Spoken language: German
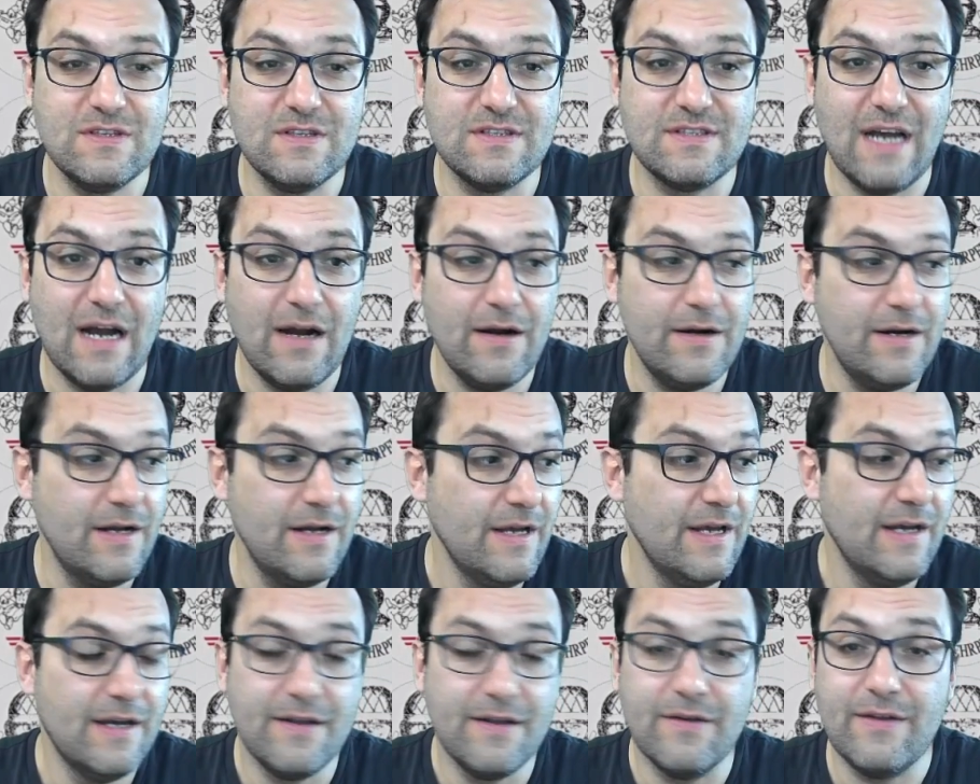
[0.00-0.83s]
Zahlen.
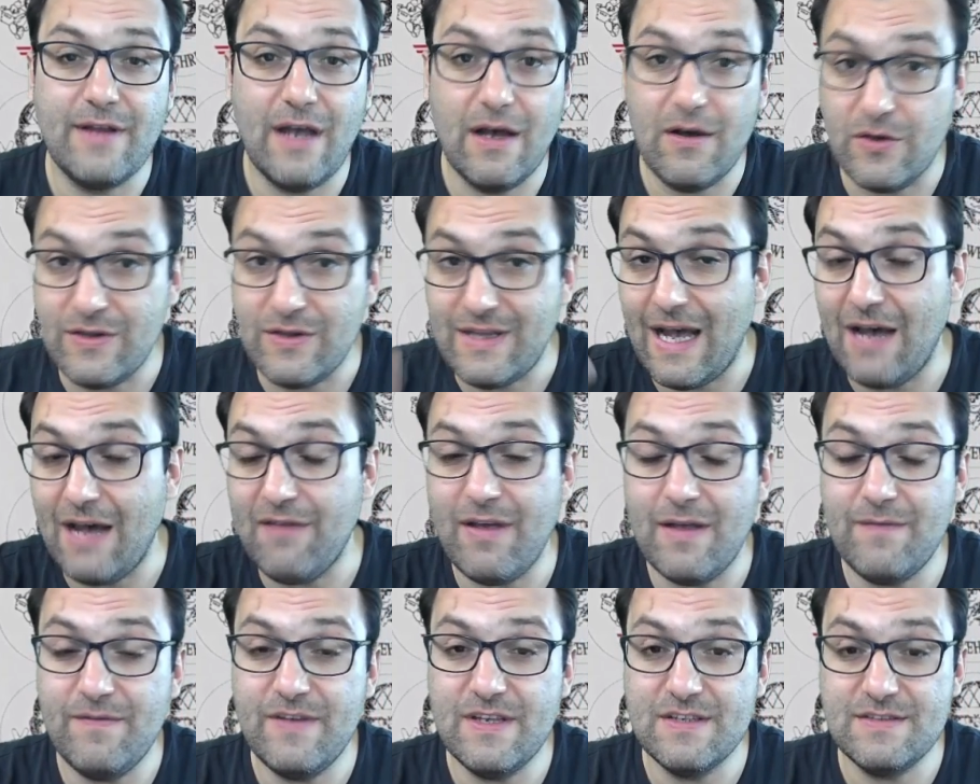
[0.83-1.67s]
Und auch da
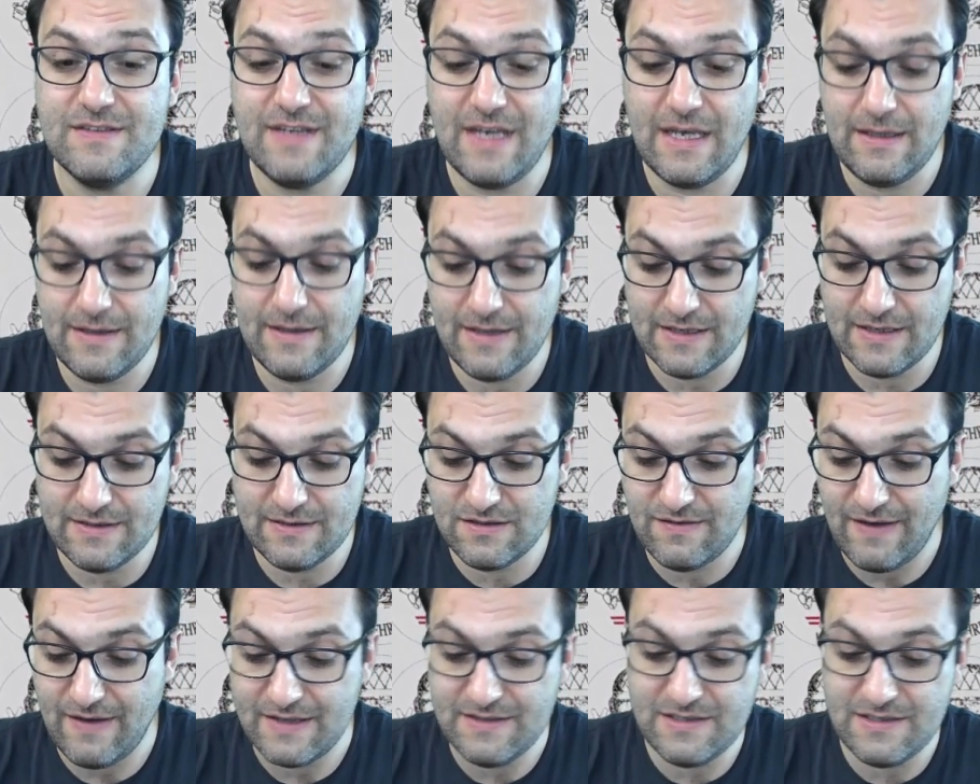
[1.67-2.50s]
werden wir sehen, dass
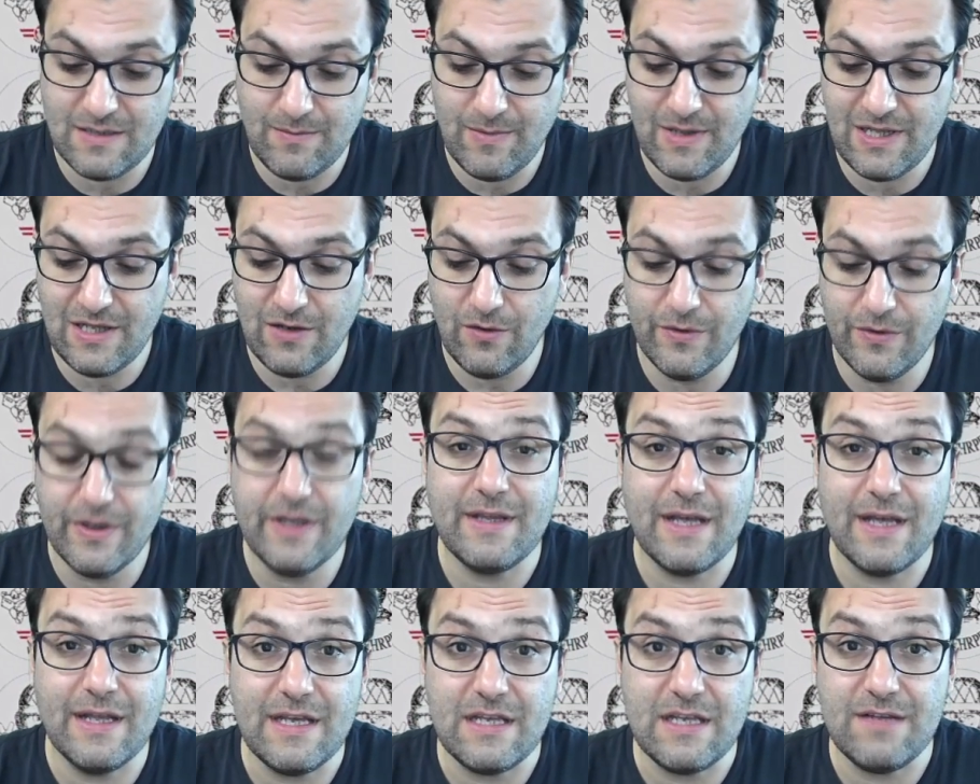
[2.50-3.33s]
20 Millionen
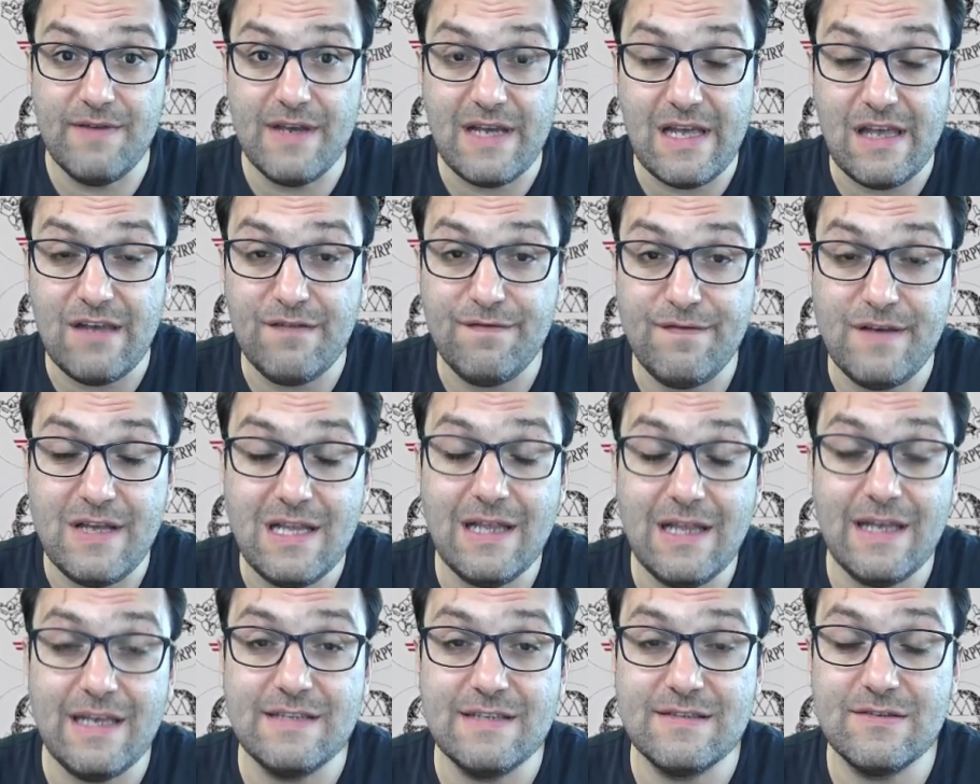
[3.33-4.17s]
da nicht wirklich viel
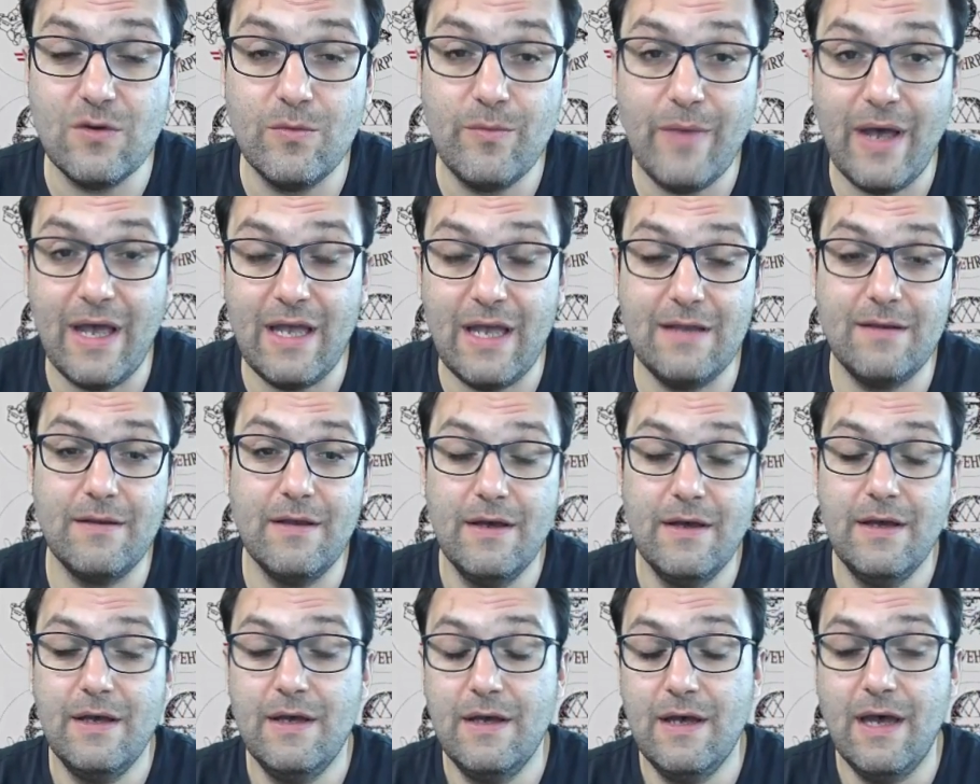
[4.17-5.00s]
ist, um ein,
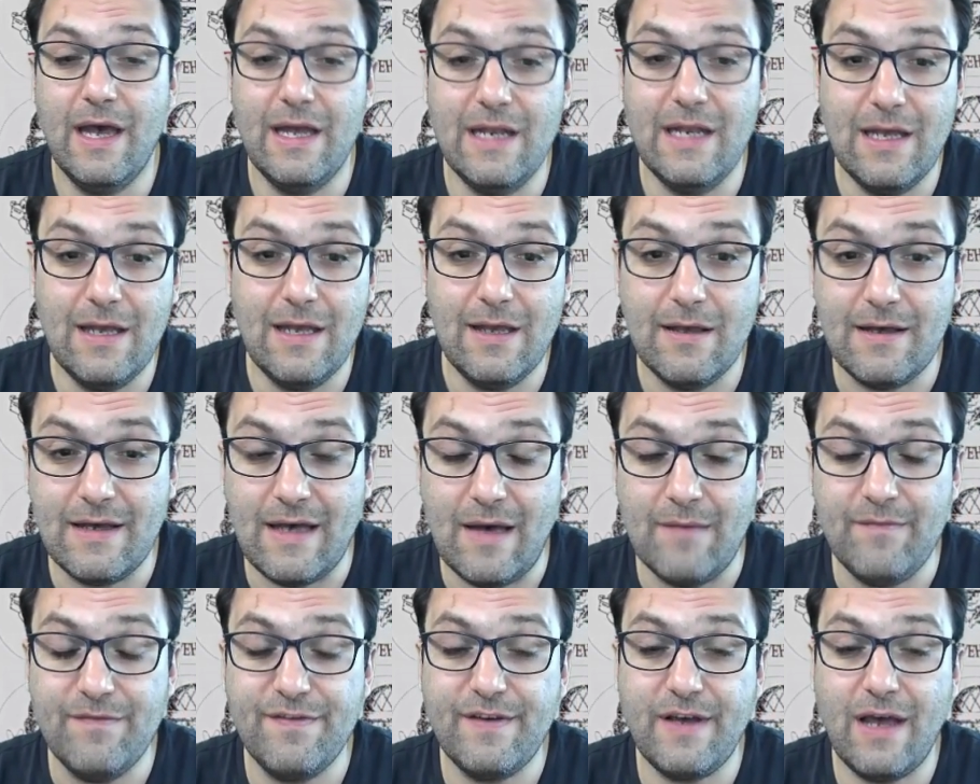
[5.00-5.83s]
eine
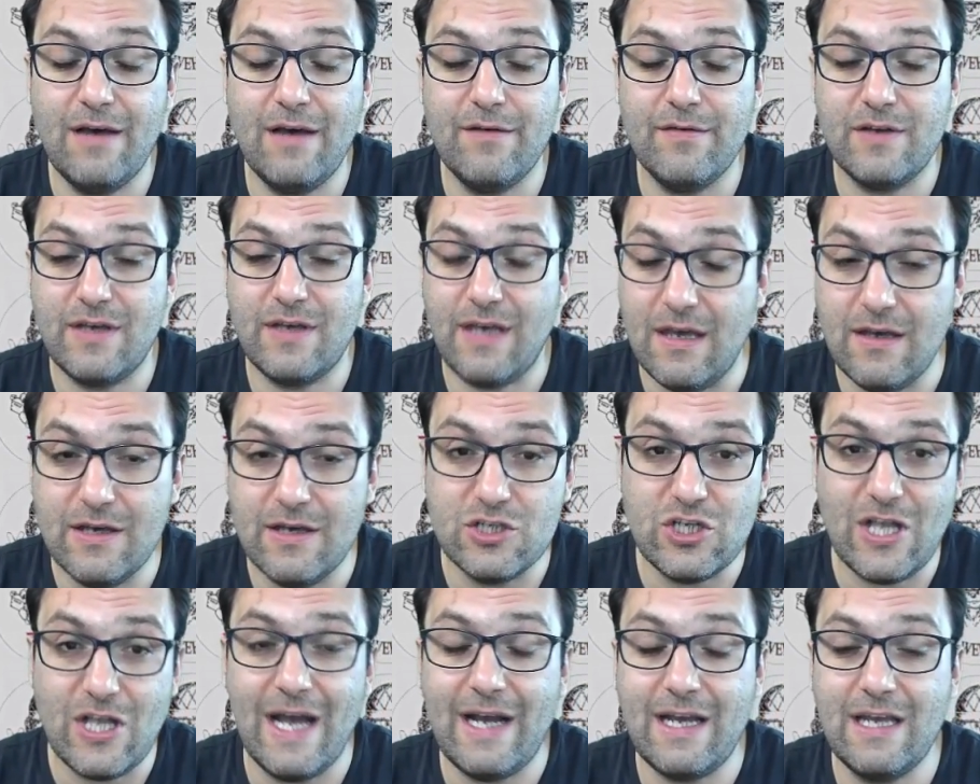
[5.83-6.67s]

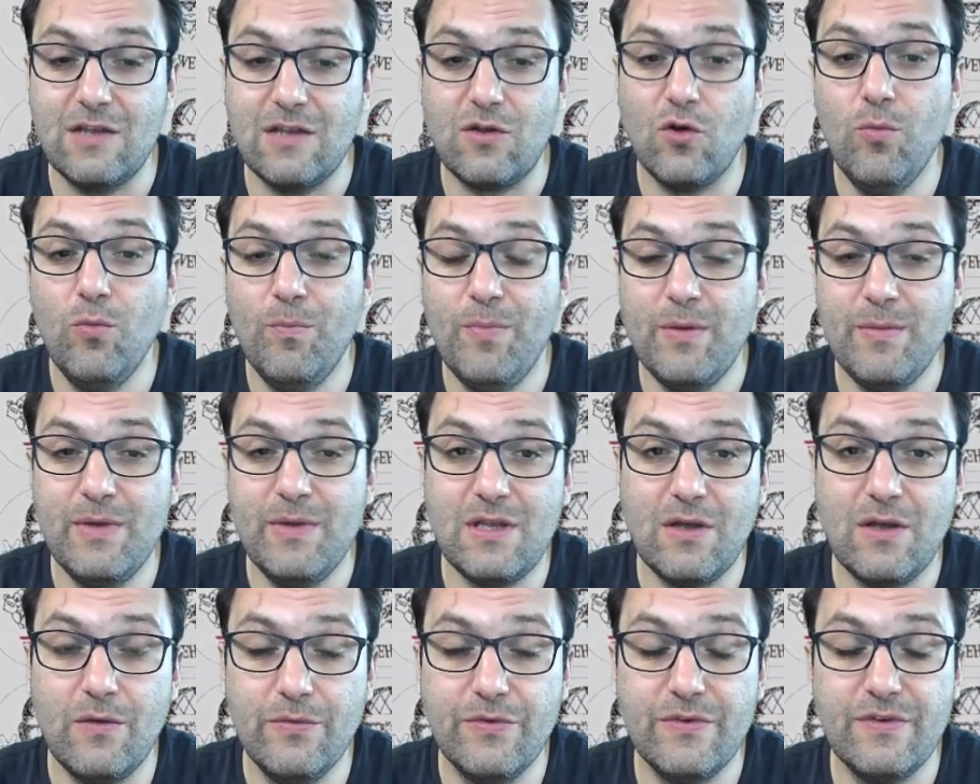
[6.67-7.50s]
kampfstarke Truppe mit
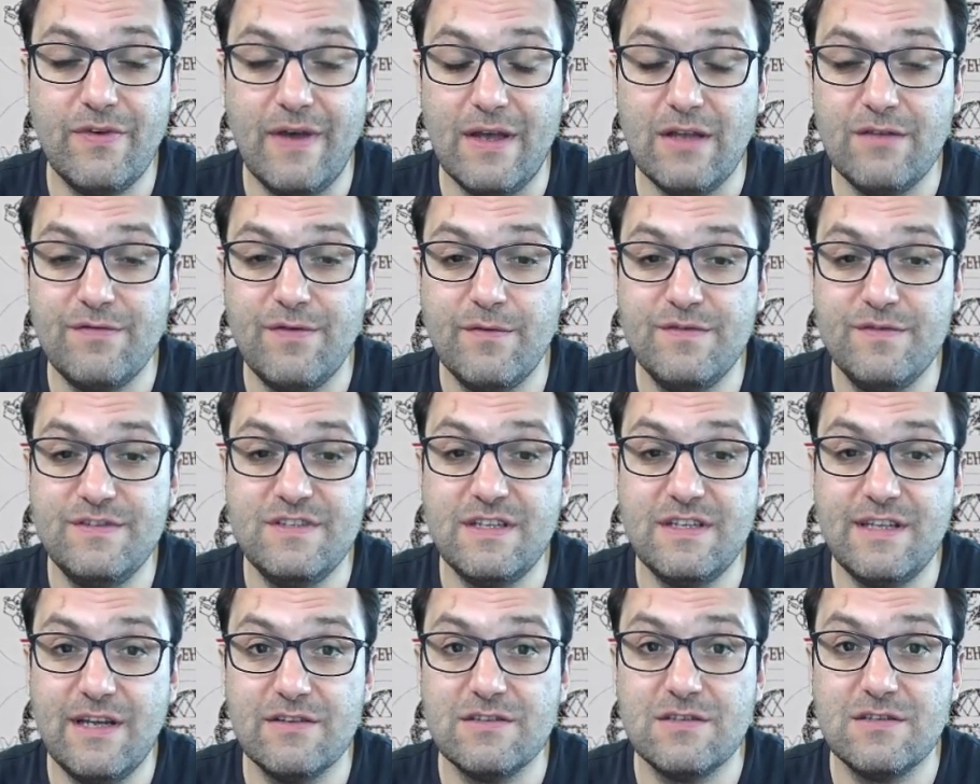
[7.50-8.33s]
rund
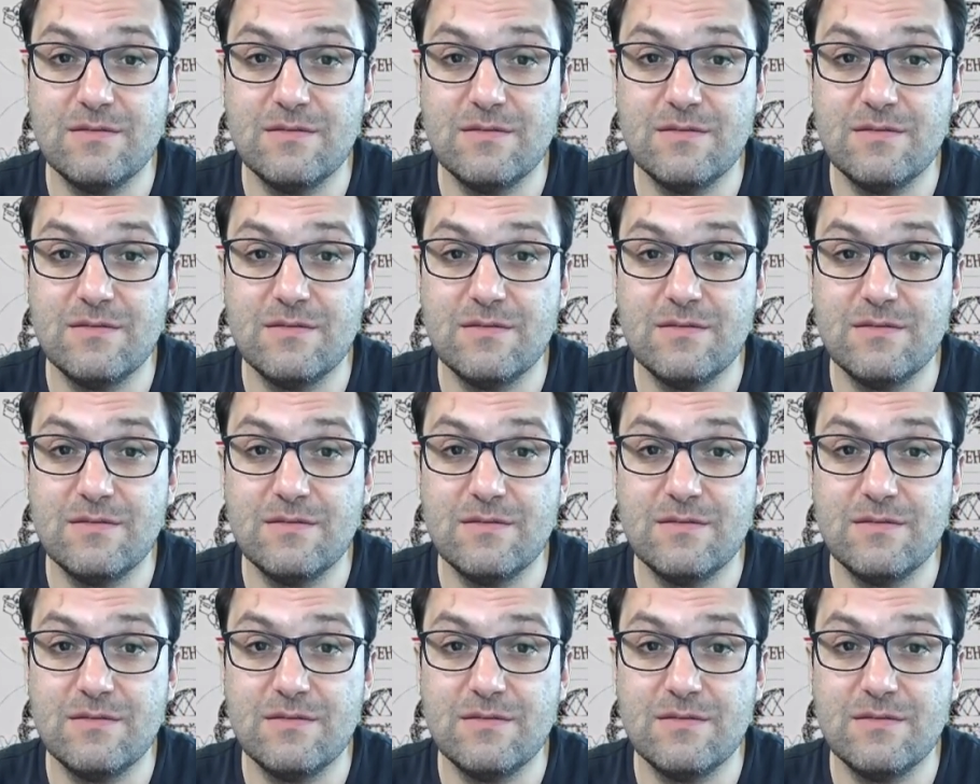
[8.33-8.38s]
52.000